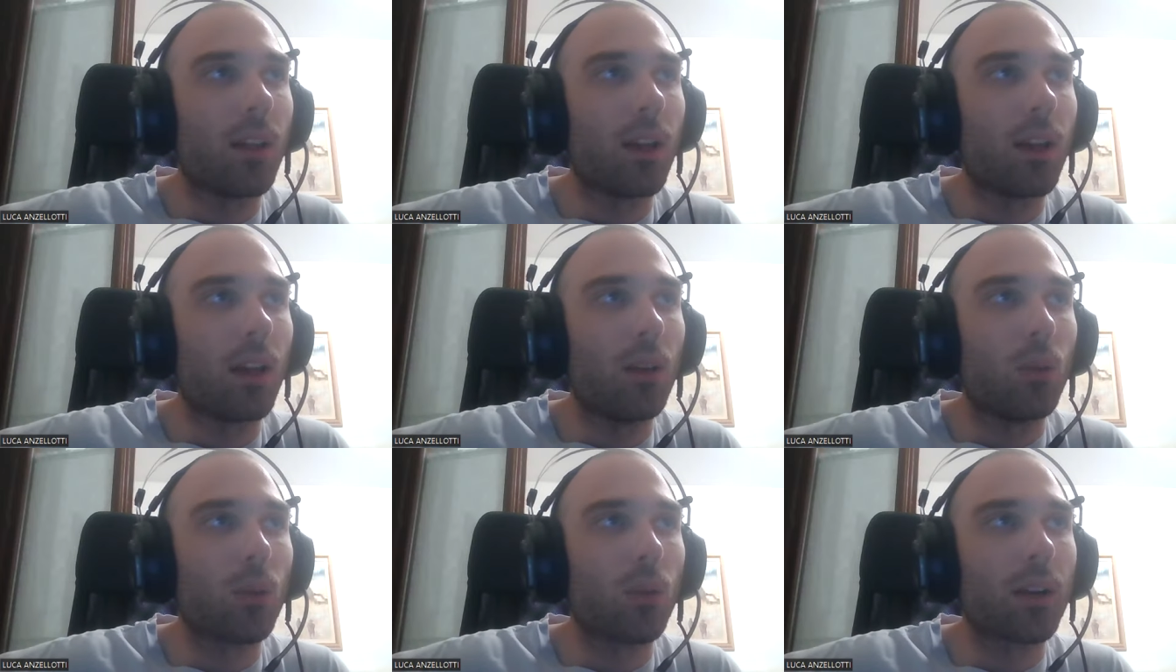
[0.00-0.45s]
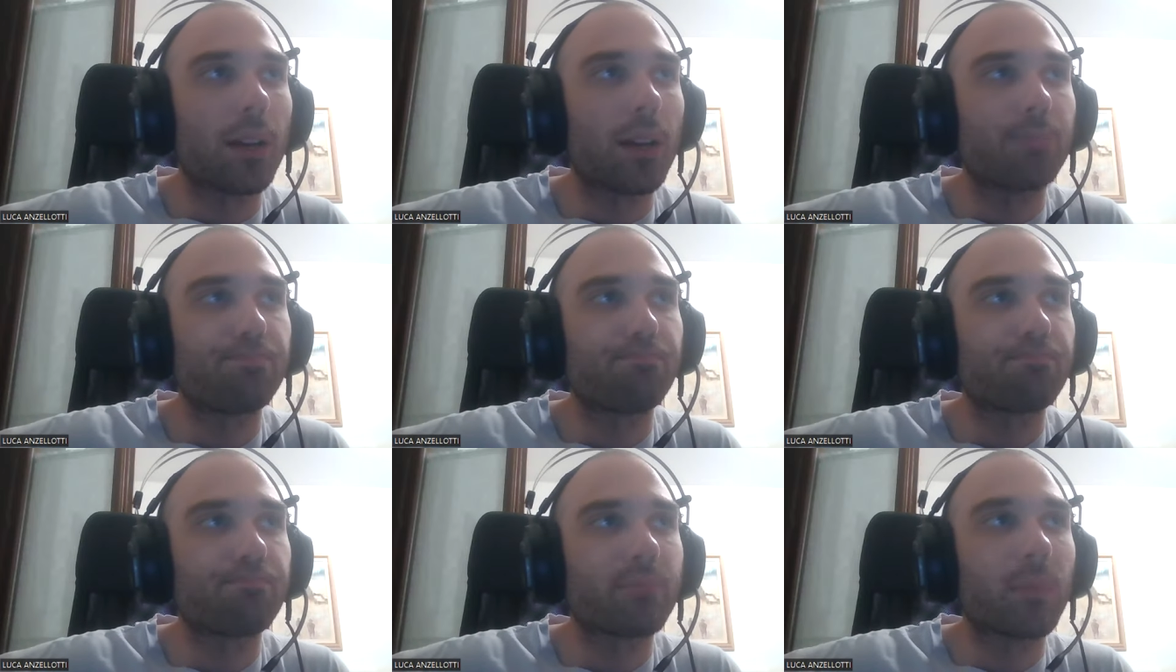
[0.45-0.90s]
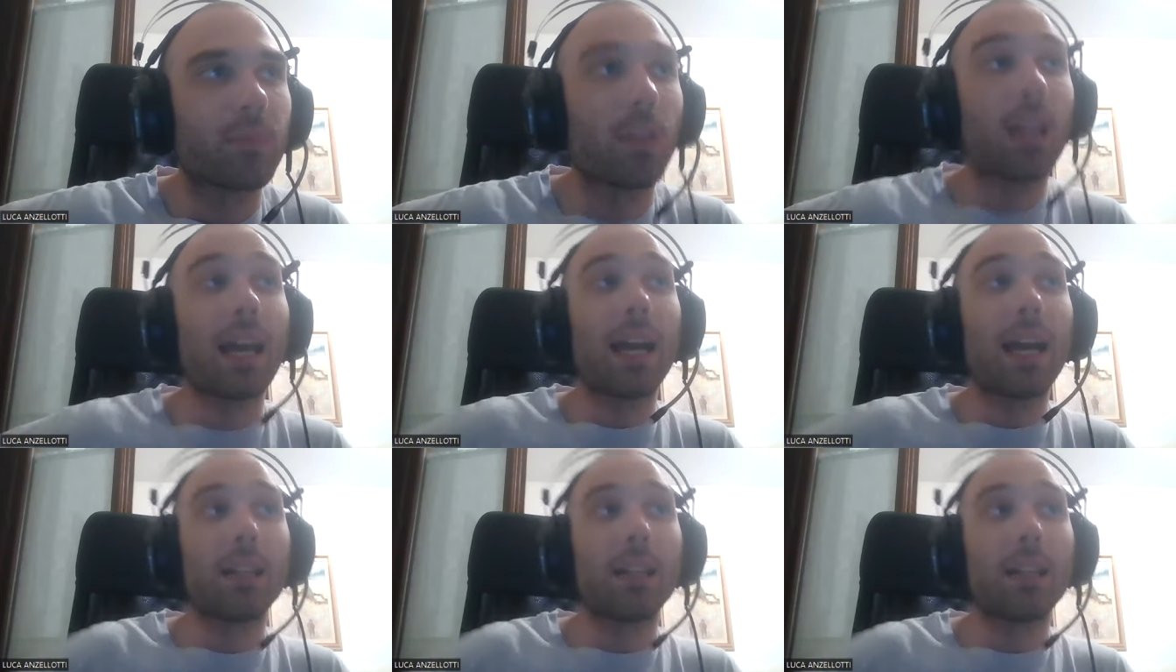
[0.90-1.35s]
allora,
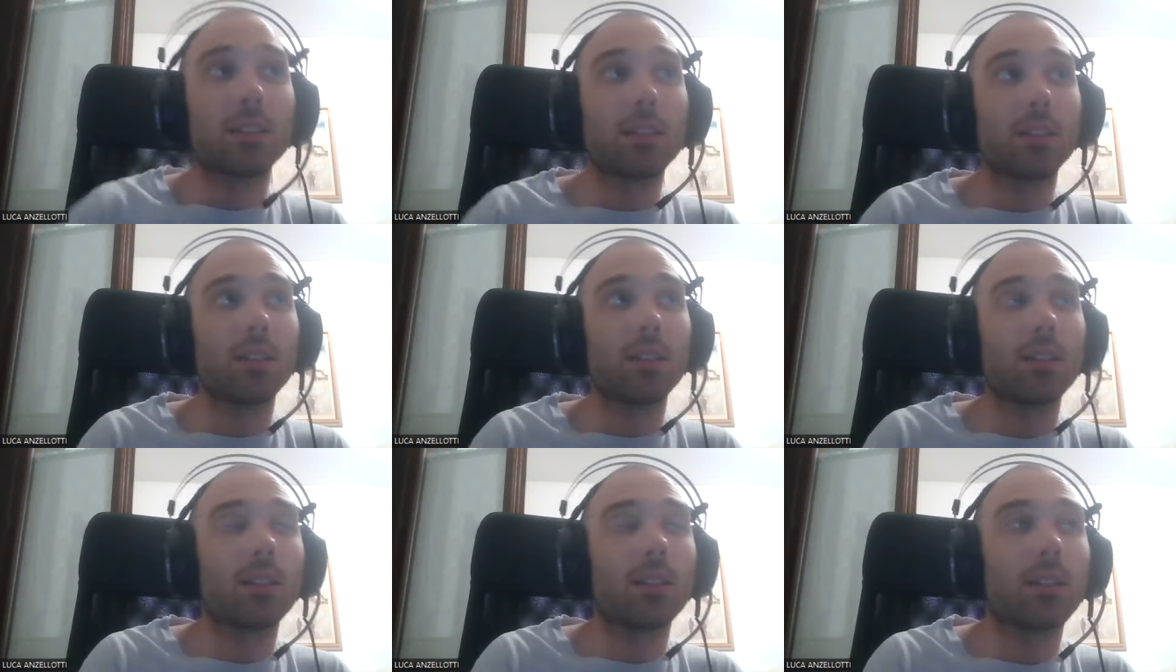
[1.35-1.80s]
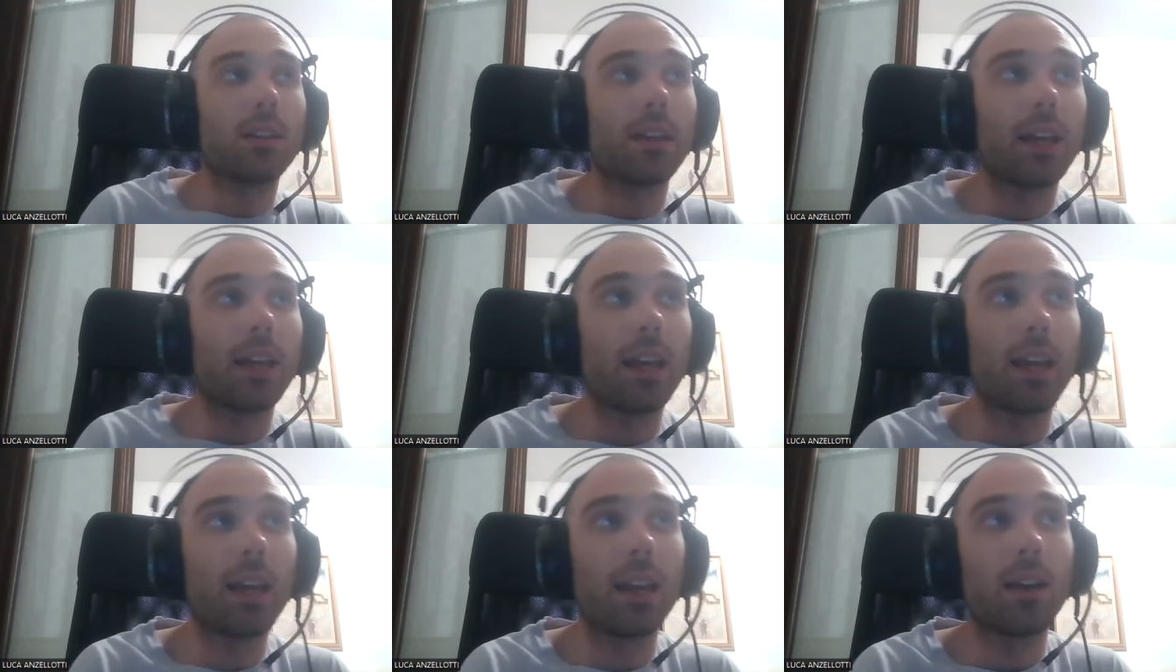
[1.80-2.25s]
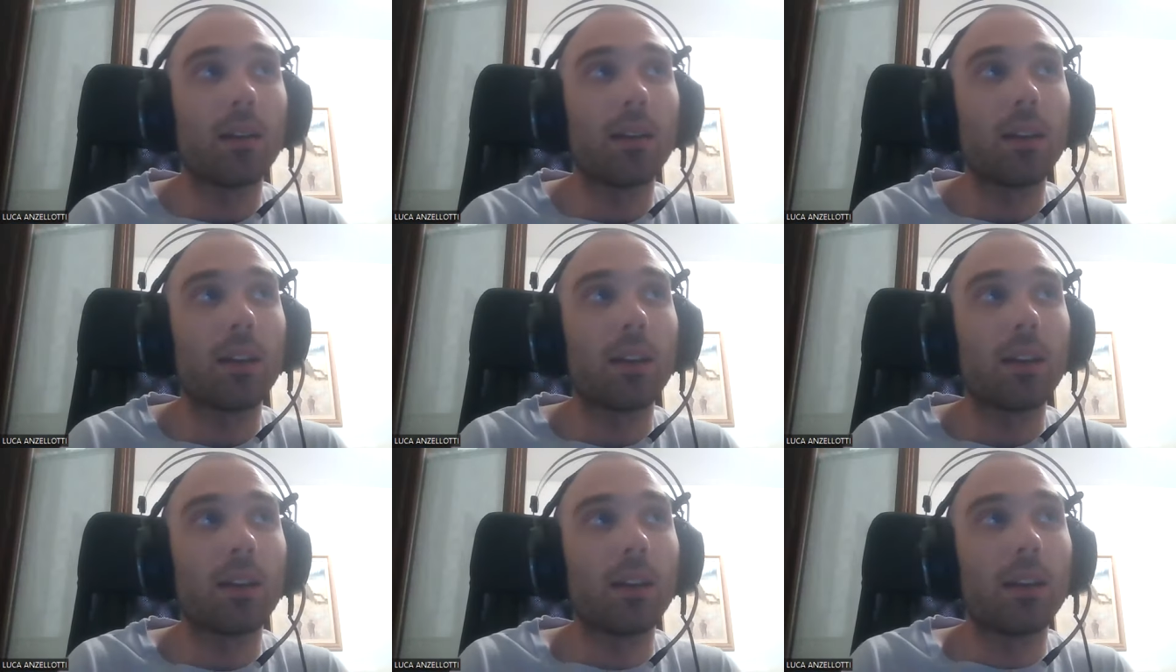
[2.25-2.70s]
Kant è,
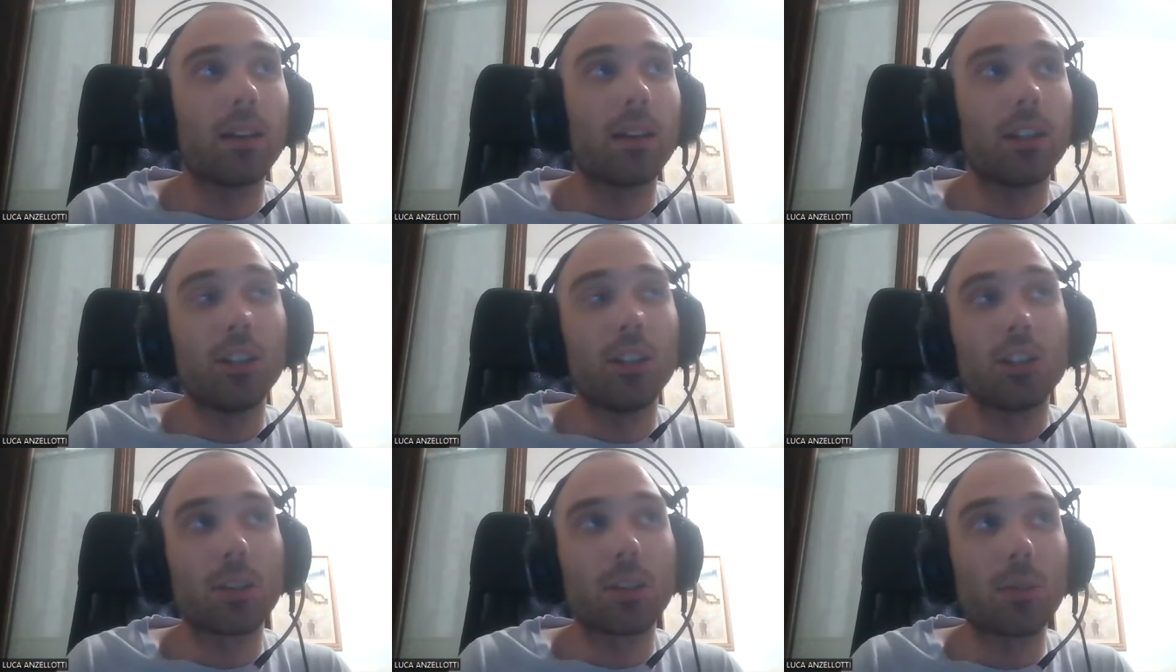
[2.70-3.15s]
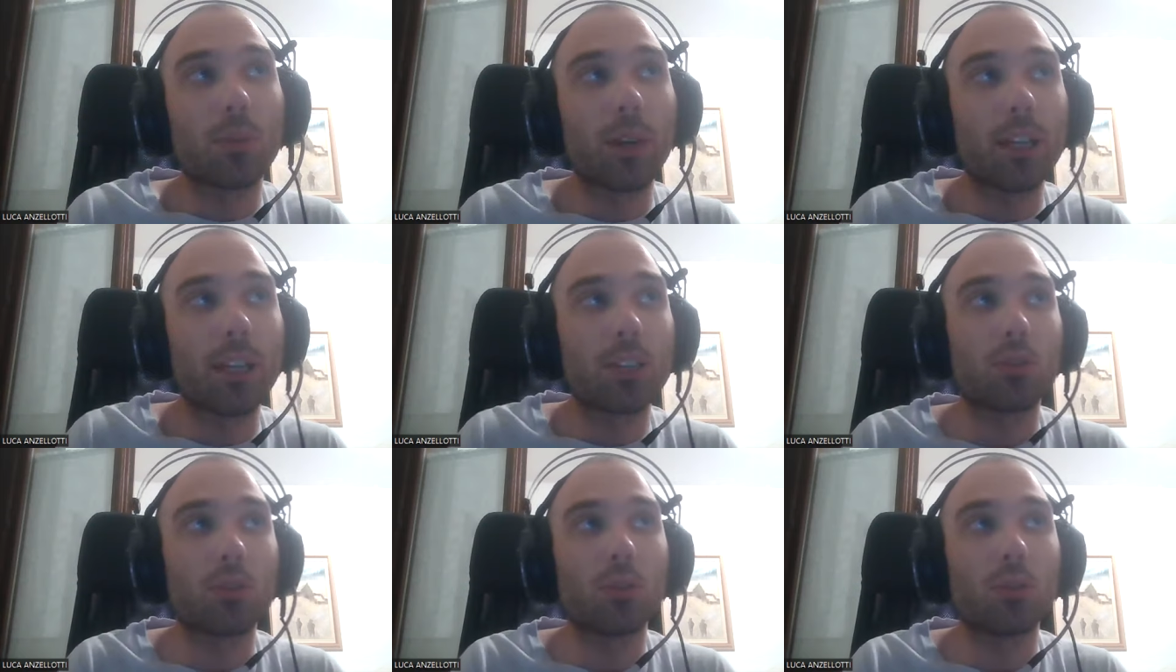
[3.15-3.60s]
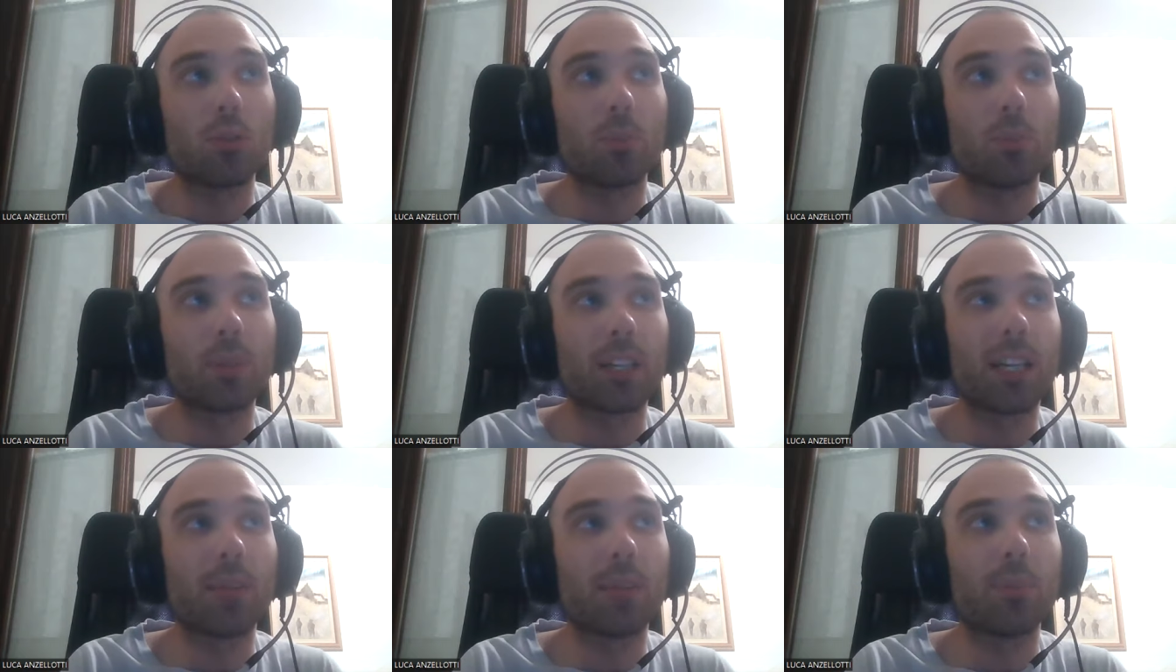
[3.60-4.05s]
dice questo
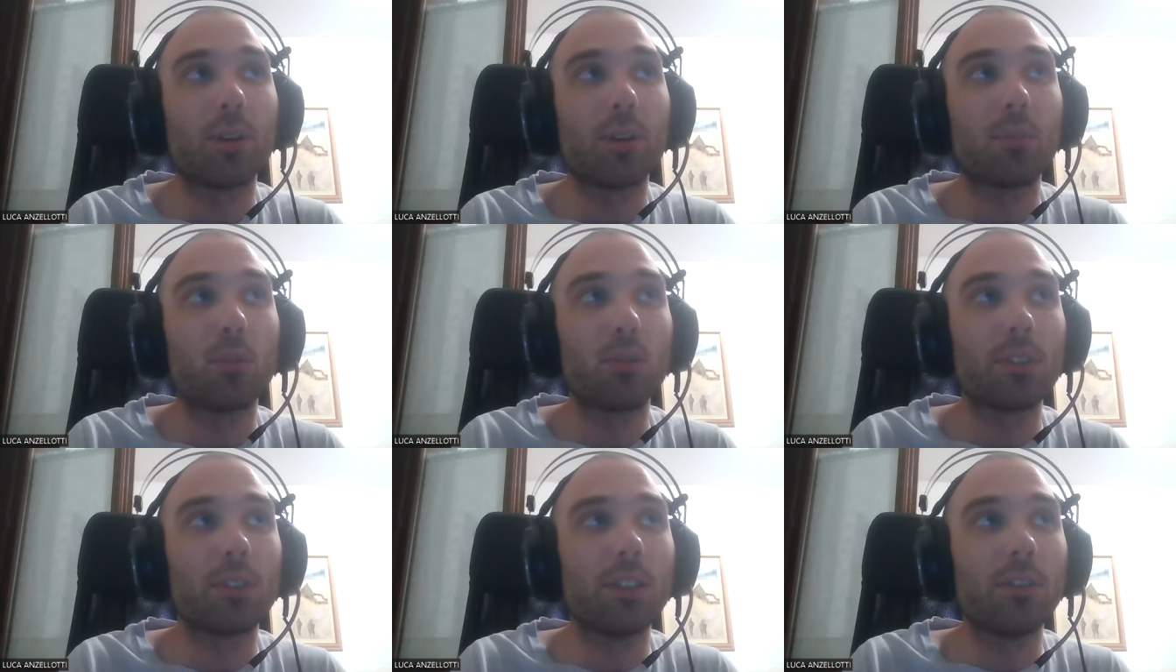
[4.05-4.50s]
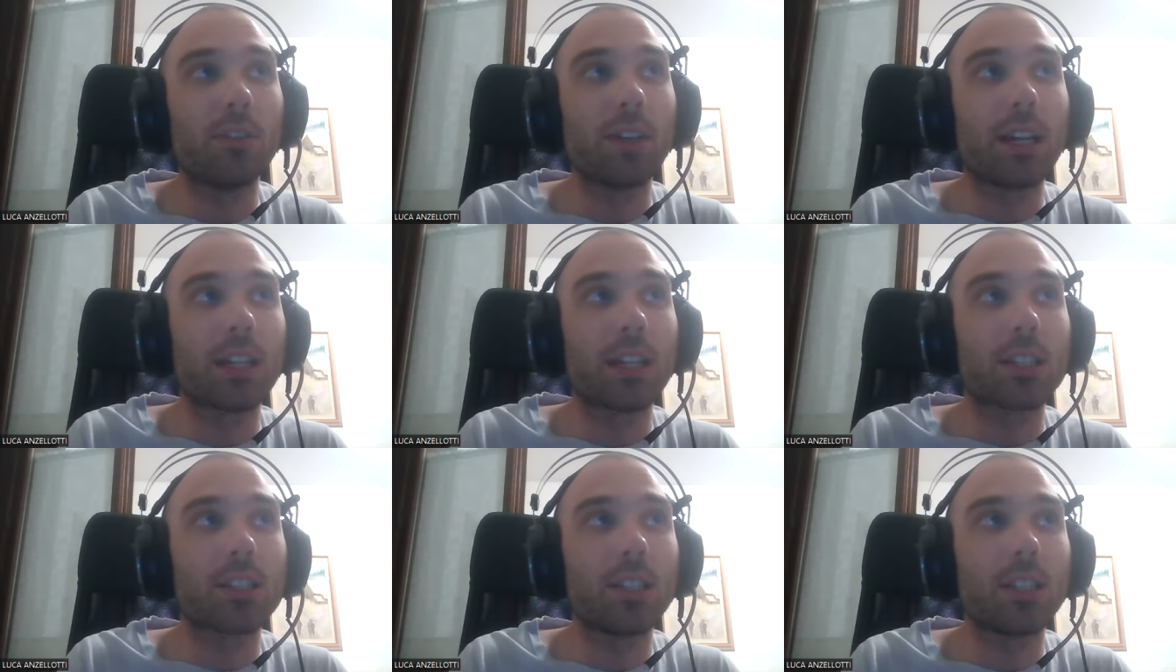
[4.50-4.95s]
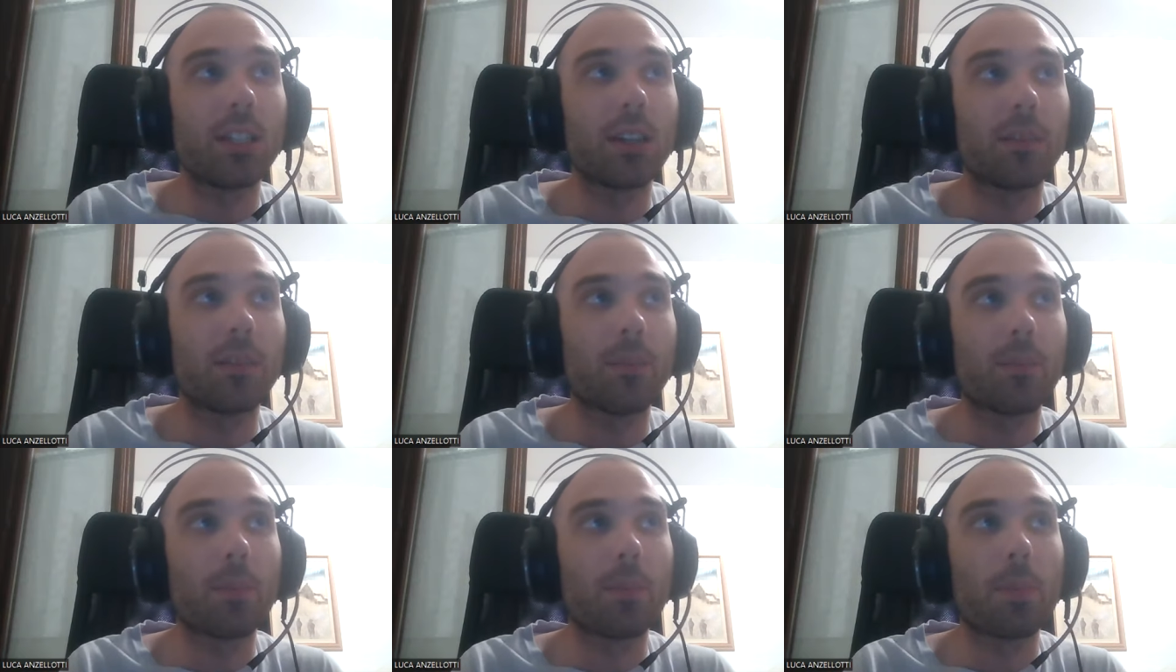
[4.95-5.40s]
perché per molti
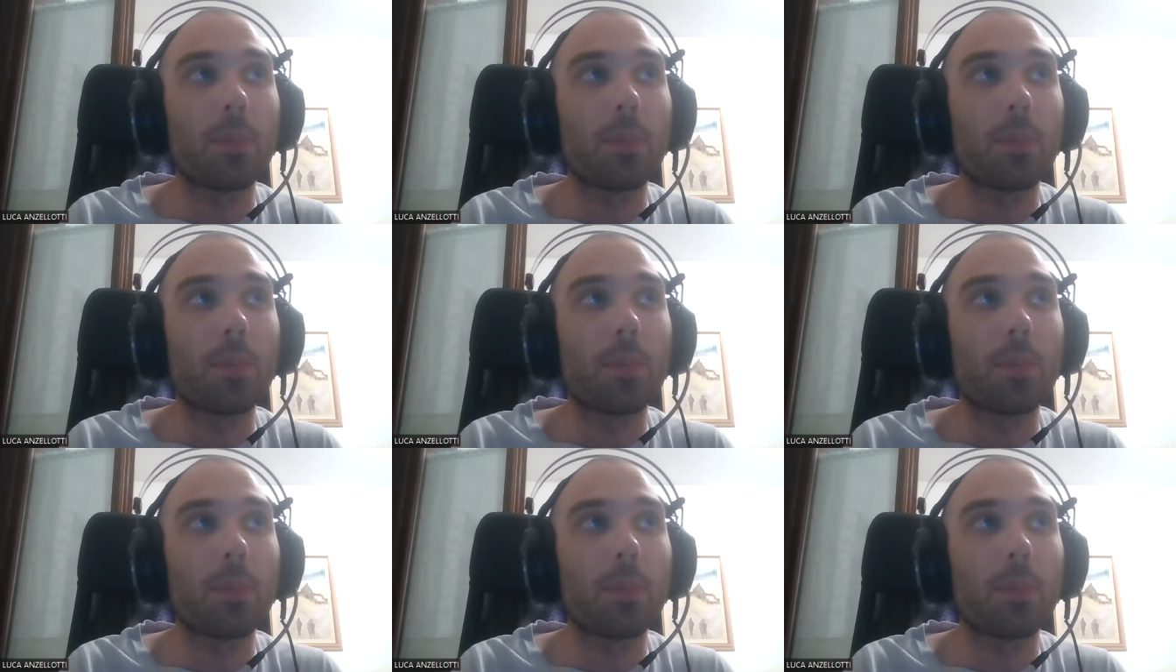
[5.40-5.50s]
versi